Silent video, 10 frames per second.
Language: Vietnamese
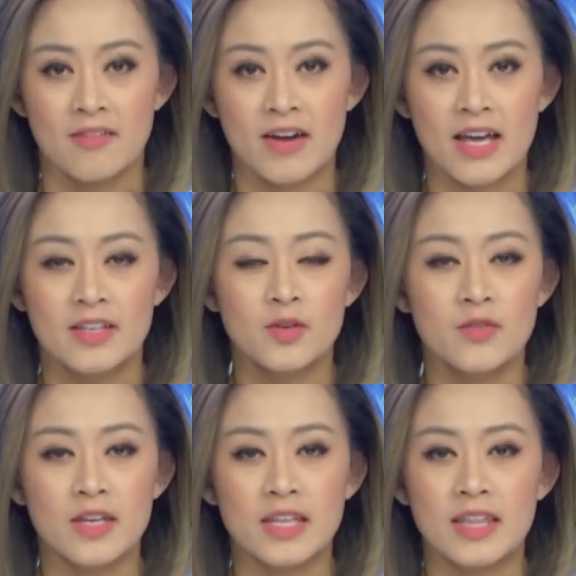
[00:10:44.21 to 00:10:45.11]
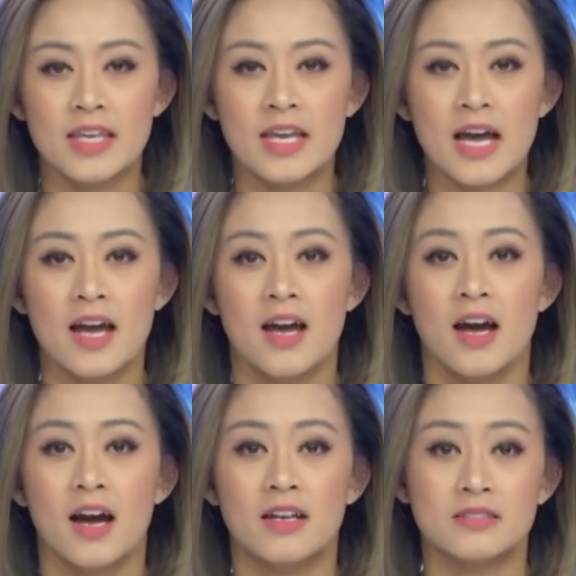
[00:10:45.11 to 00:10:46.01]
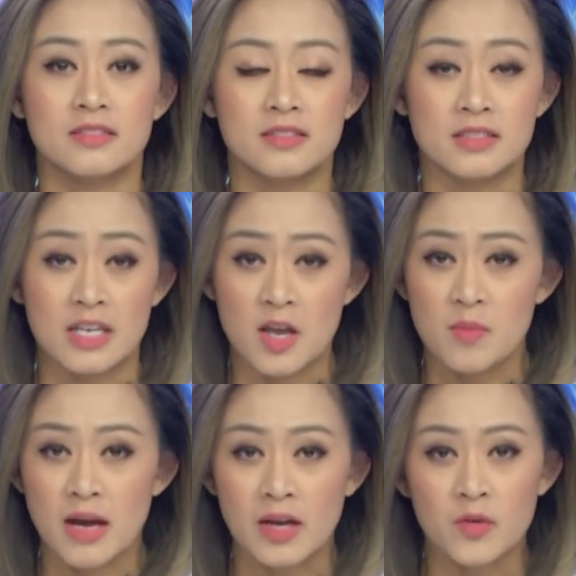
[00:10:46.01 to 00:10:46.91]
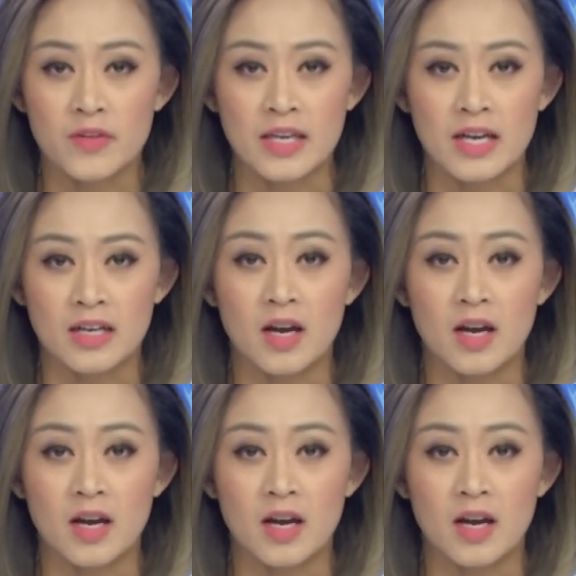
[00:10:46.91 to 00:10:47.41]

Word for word: Và thưa quý vị thì uh, nếu mà quý vị